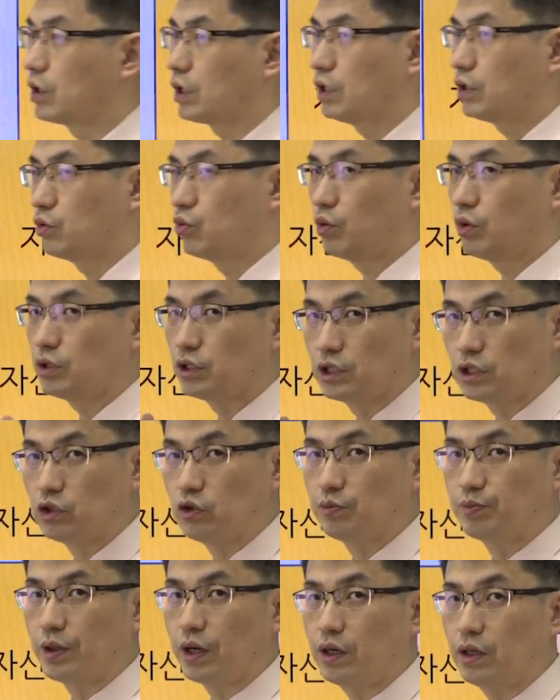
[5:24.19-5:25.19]
기간 동안
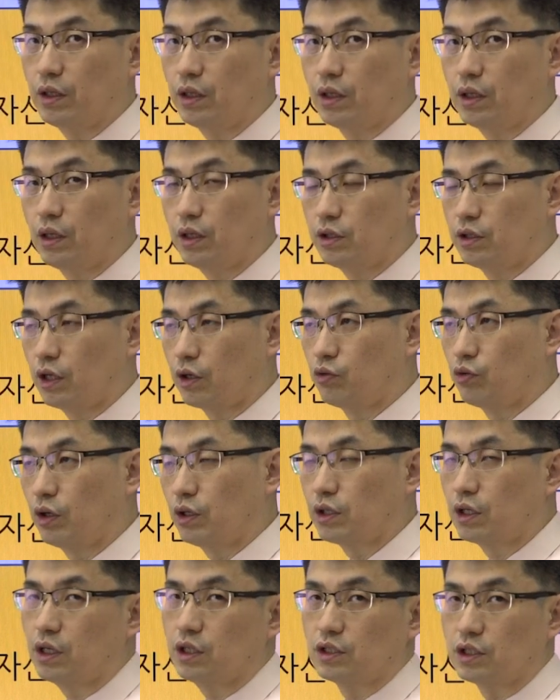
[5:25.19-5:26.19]
지급해야 되고
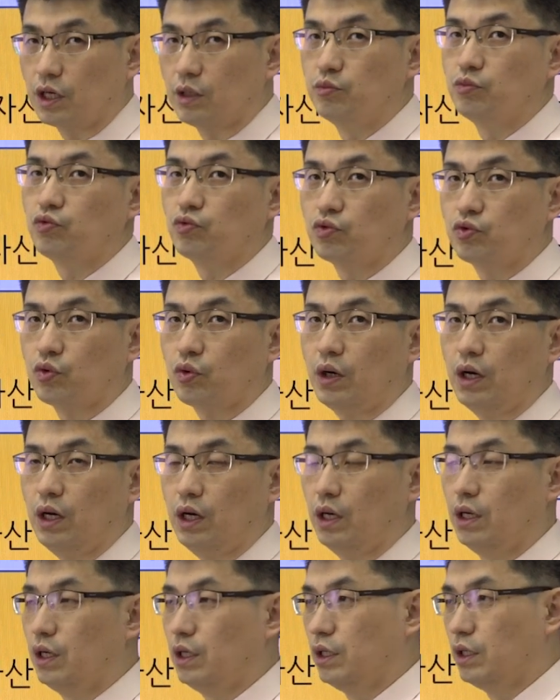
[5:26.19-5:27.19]
하니까 재무
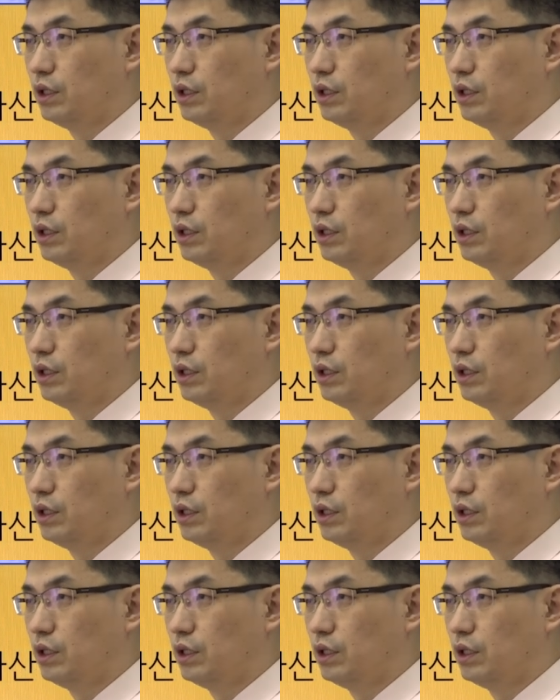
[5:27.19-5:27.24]
구조가